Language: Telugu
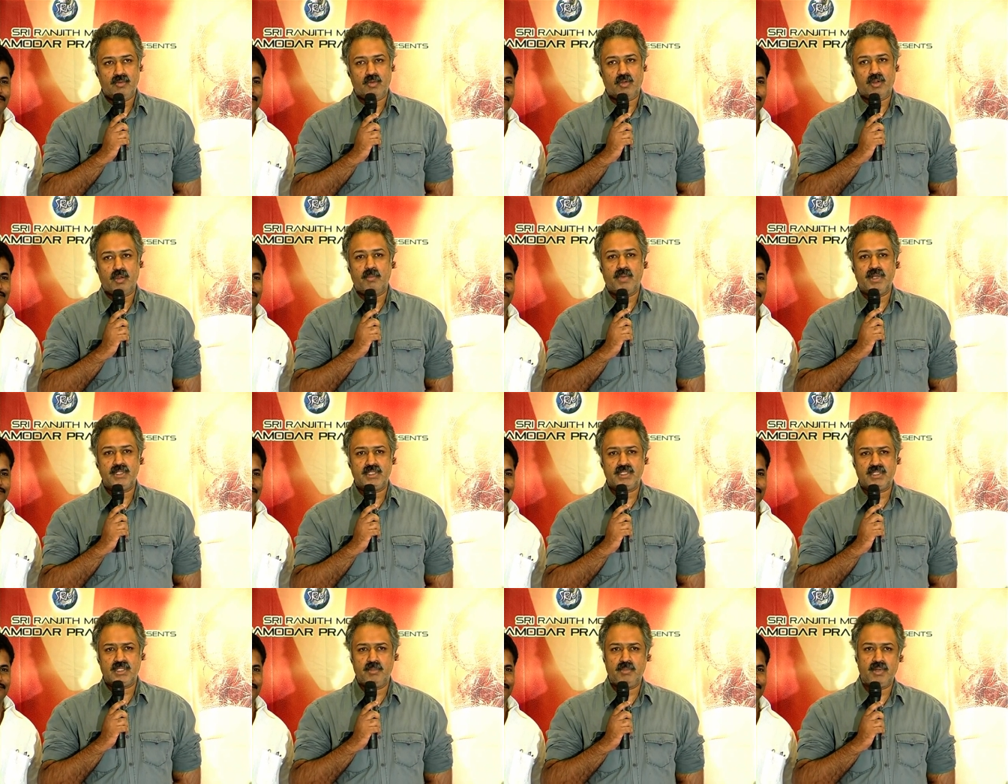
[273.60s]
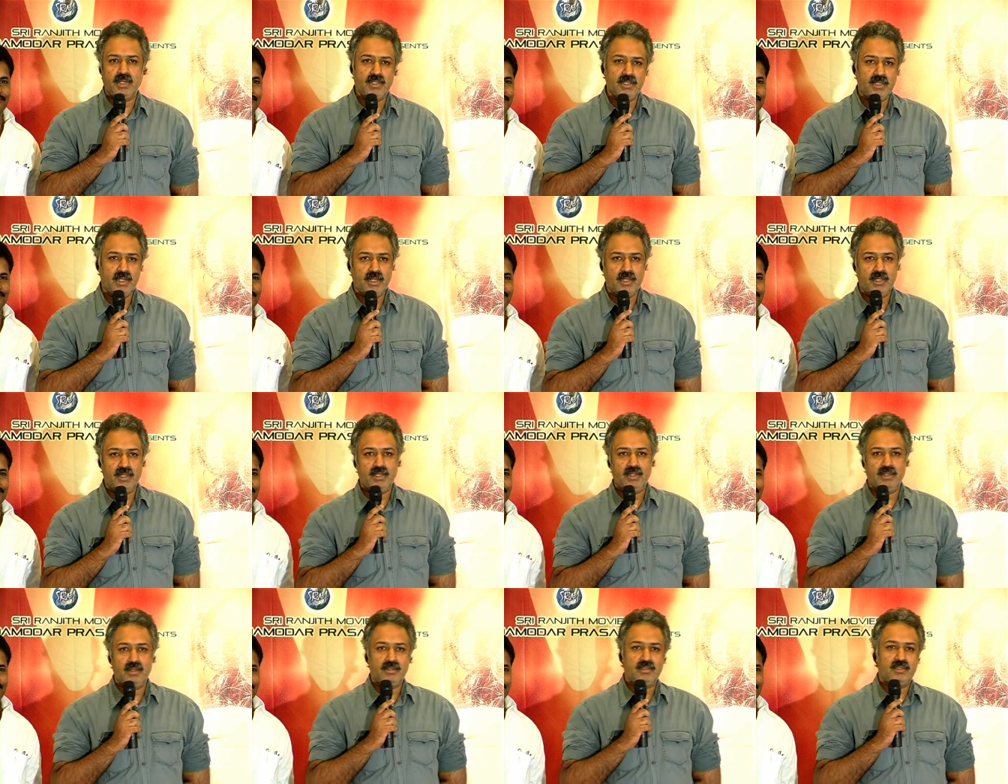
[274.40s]
ఒక మంచి సినిమా తీయాలి
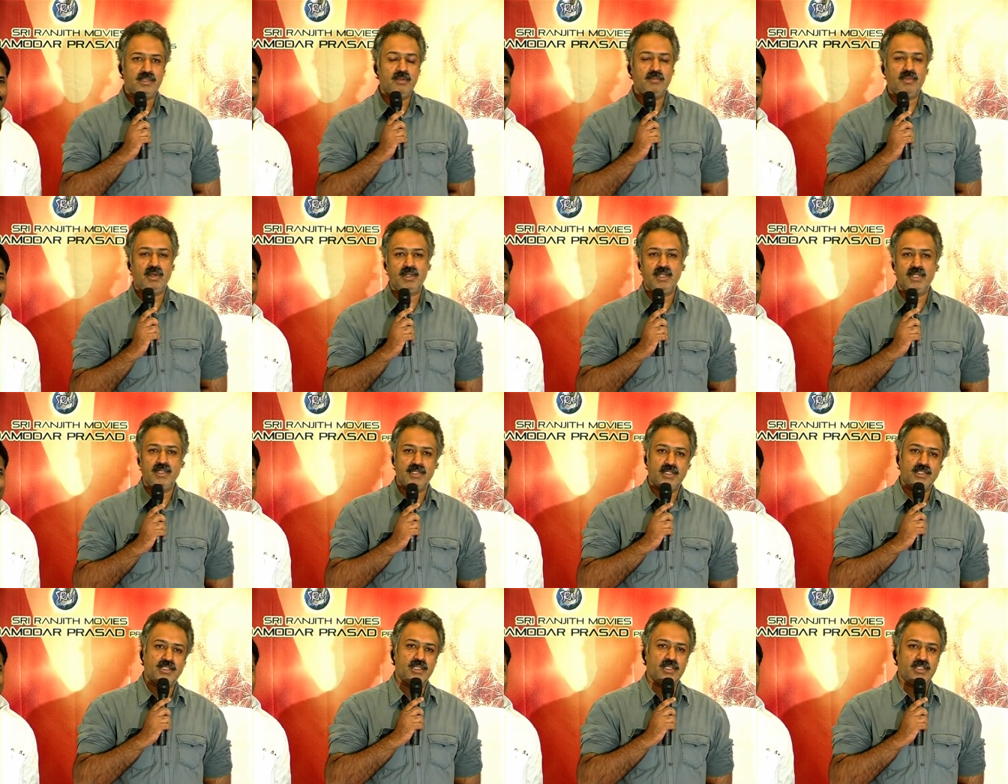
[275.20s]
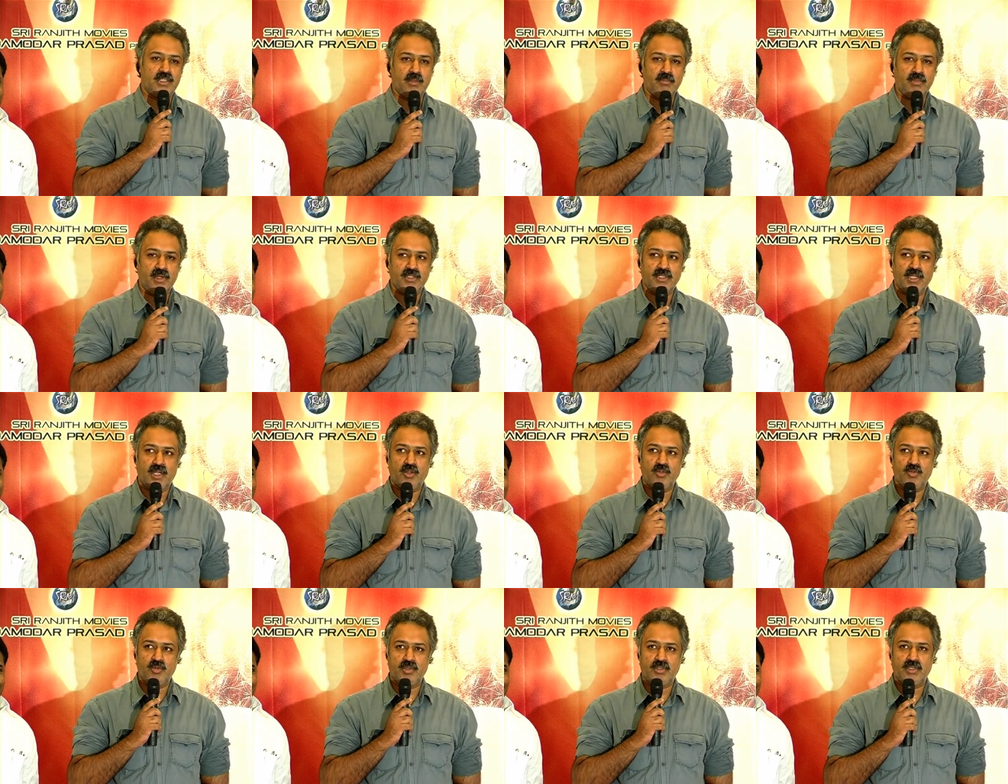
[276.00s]
సినిమా నేను తీసిన సినిమా
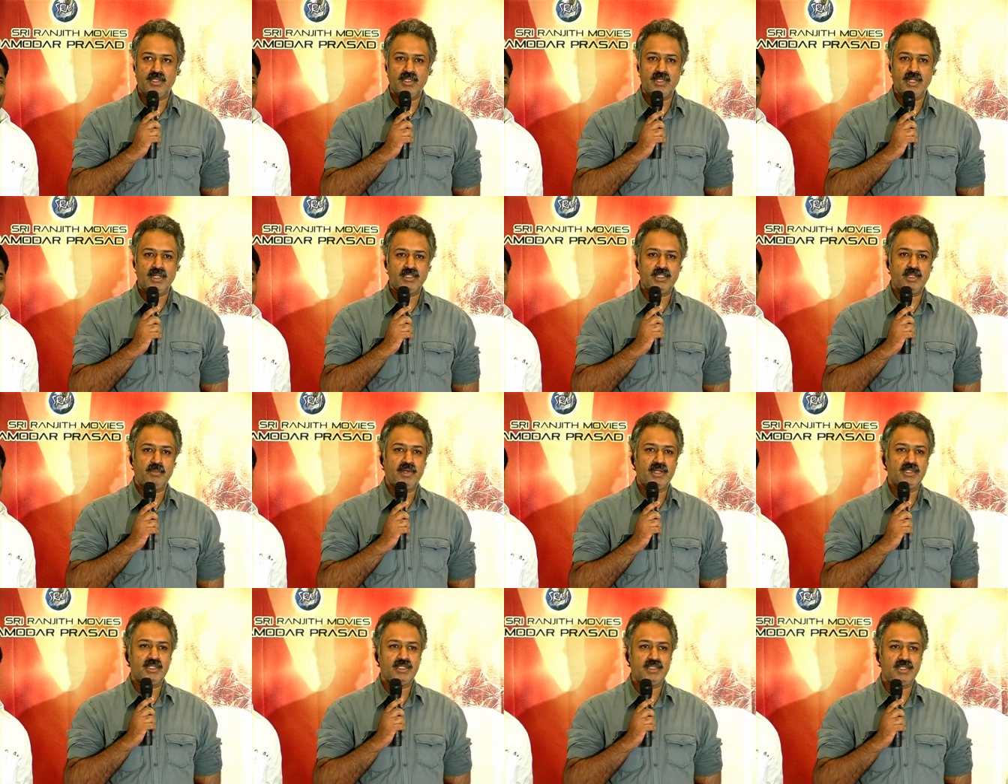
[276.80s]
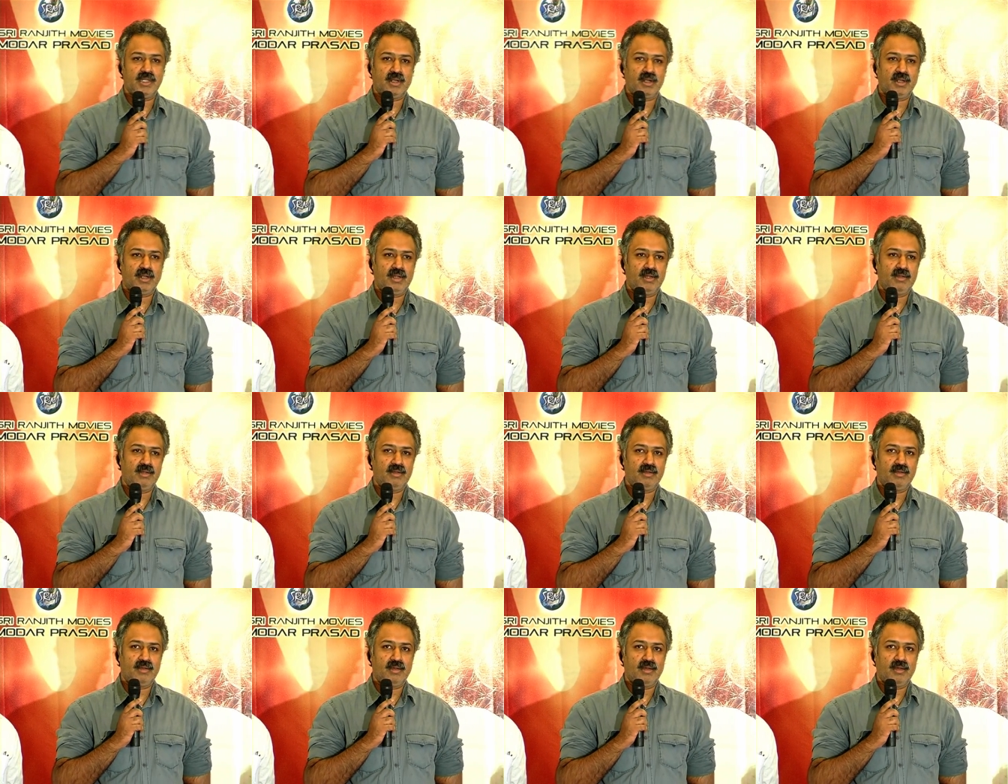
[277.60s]
జనం చూసి ఇదే సినిమా తీశారా
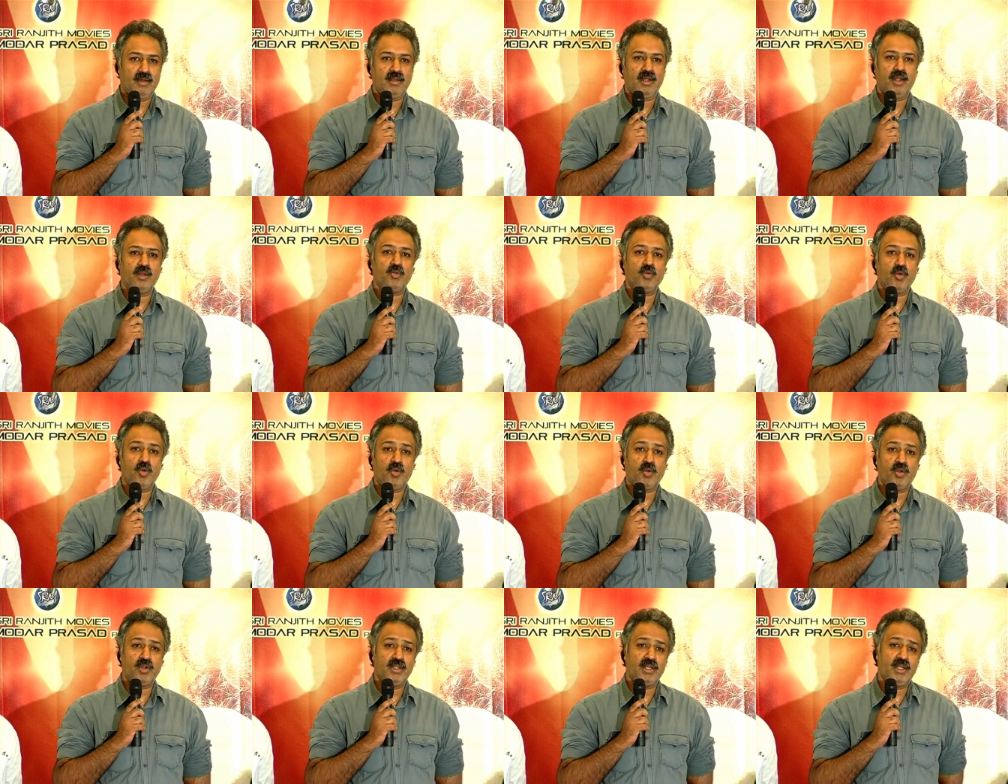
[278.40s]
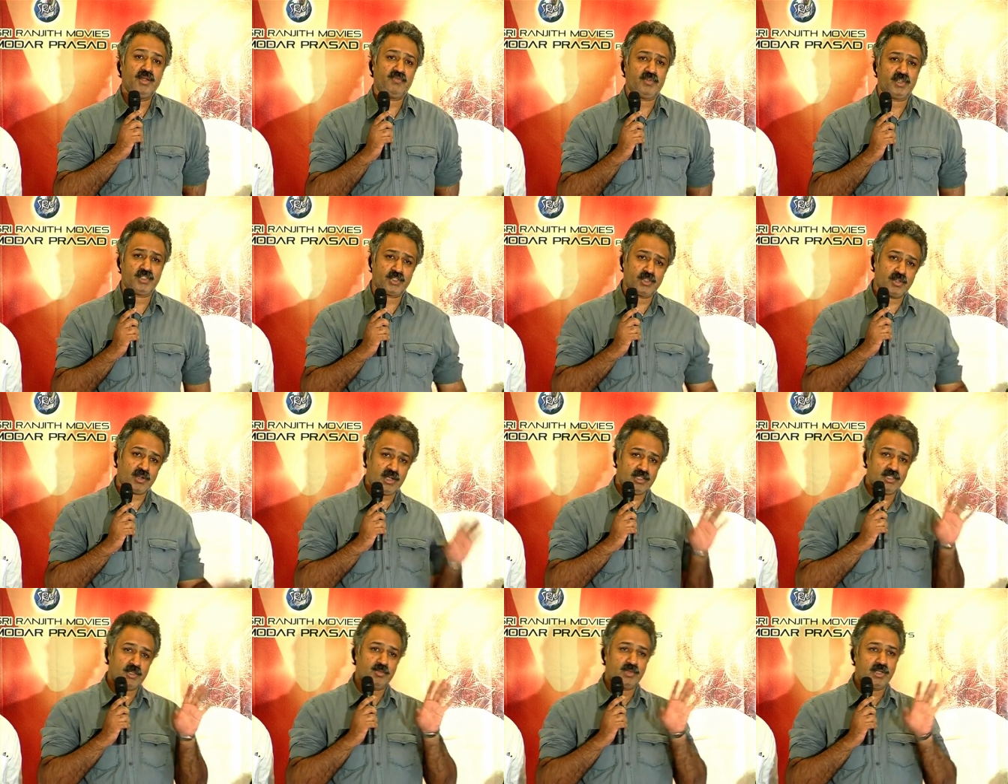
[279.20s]
అని అనుకోకూడదనే ఫస్ట్
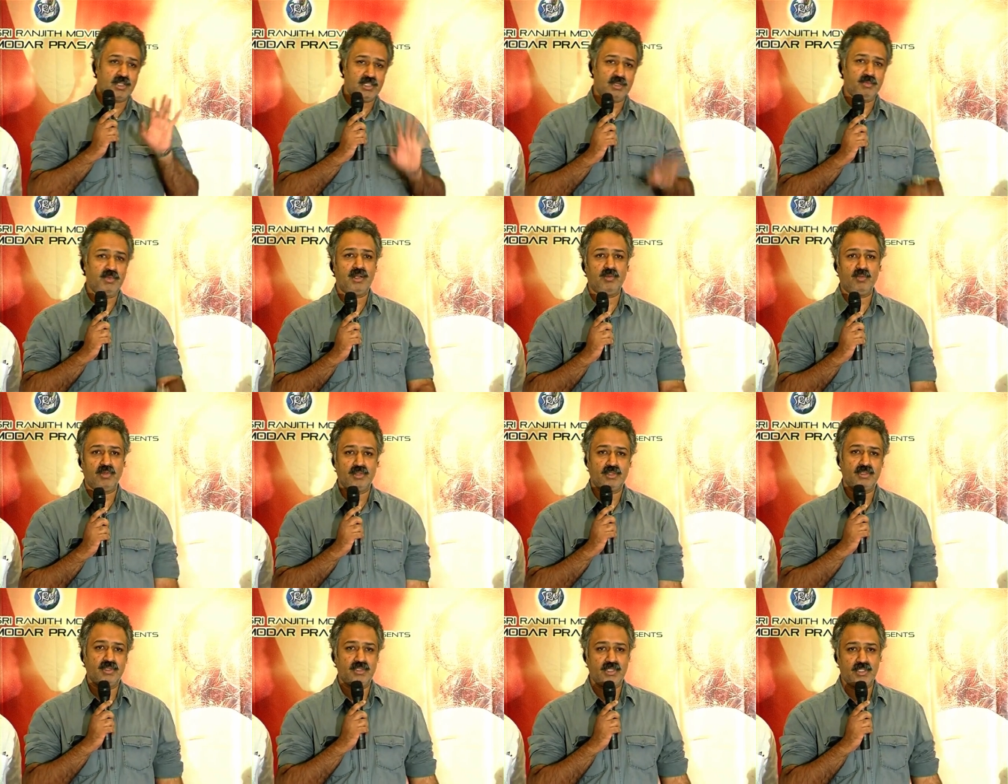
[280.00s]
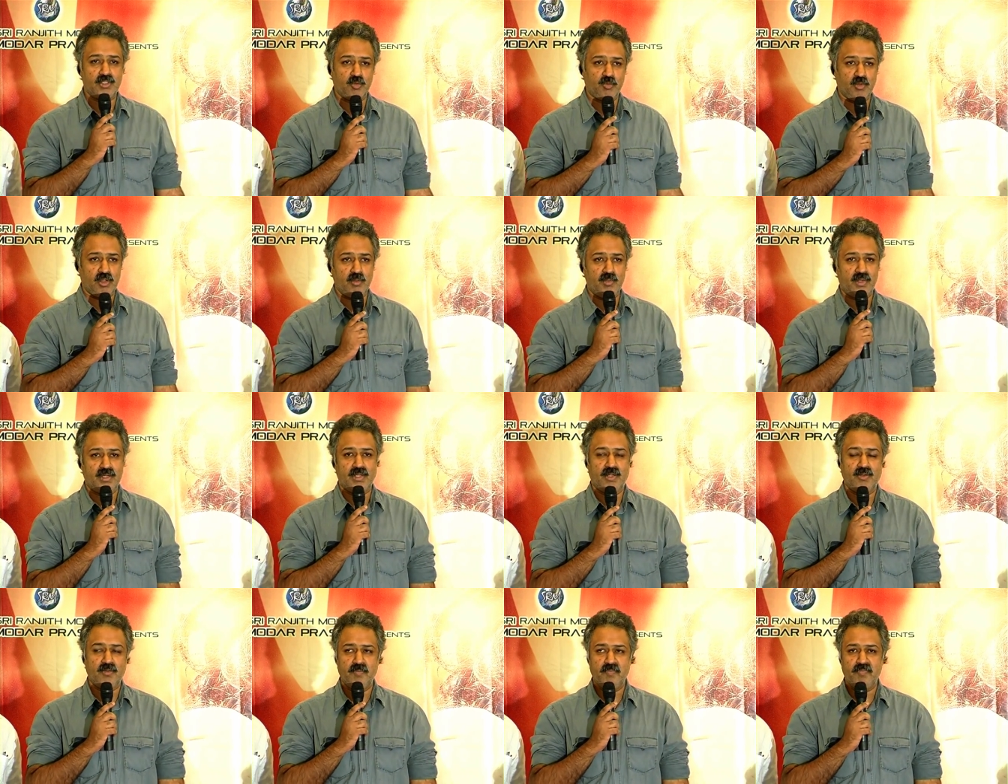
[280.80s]
కాన్సెప్ట్ సినిమాలు తీయటం
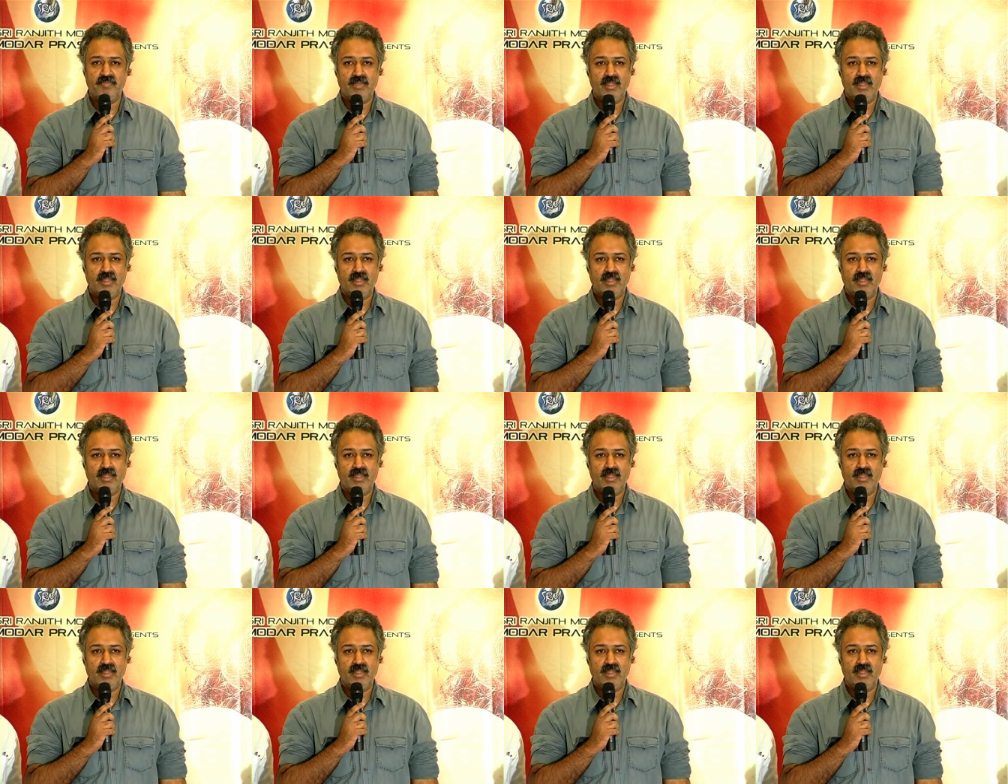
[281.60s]
మొదలుపెట్టాను